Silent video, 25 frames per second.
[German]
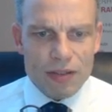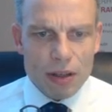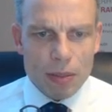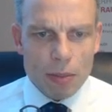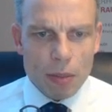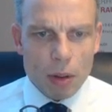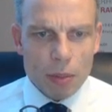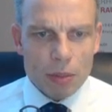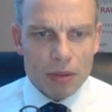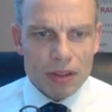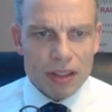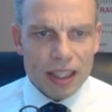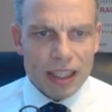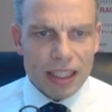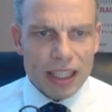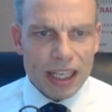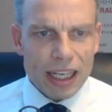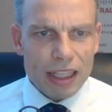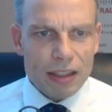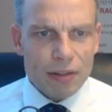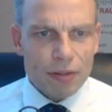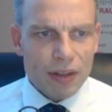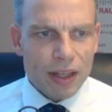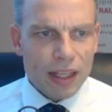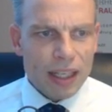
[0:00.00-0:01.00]
momentan
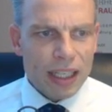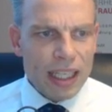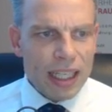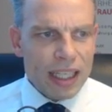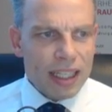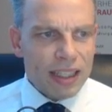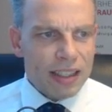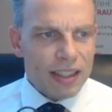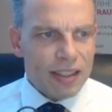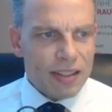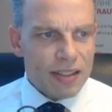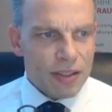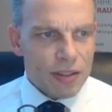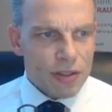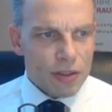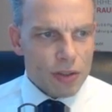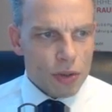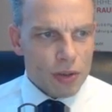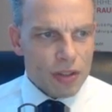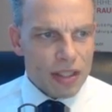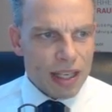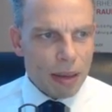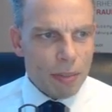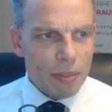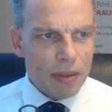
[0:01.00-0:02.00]
einfach dieses
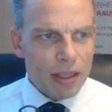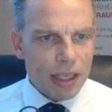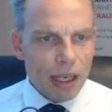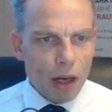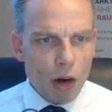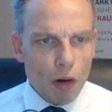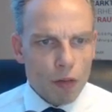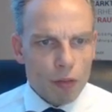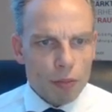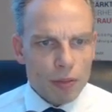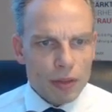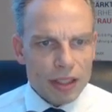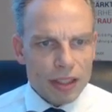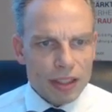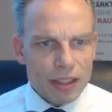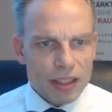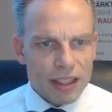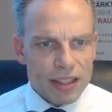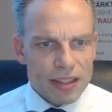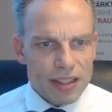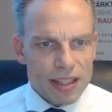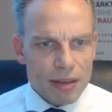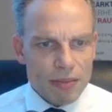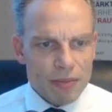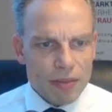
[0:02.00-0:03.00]
Zusammenlaufen hier. Hier
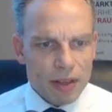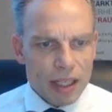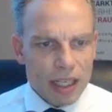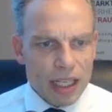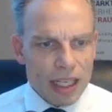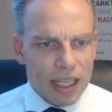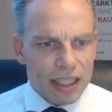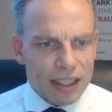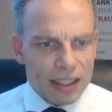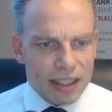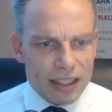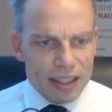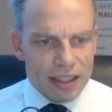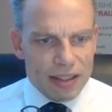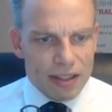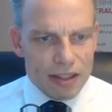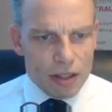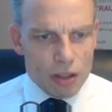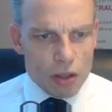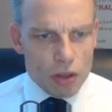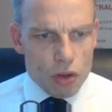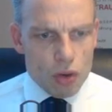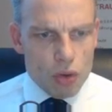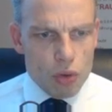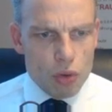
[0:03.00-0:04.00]
sehen wir diesen
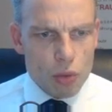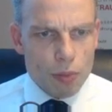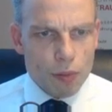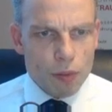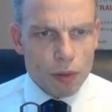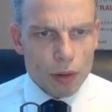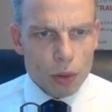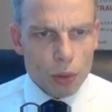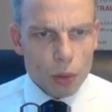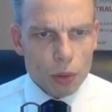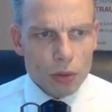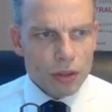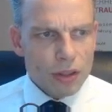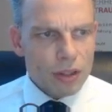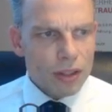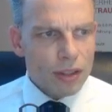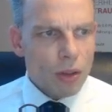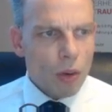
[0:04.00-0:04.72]
Schub von unten.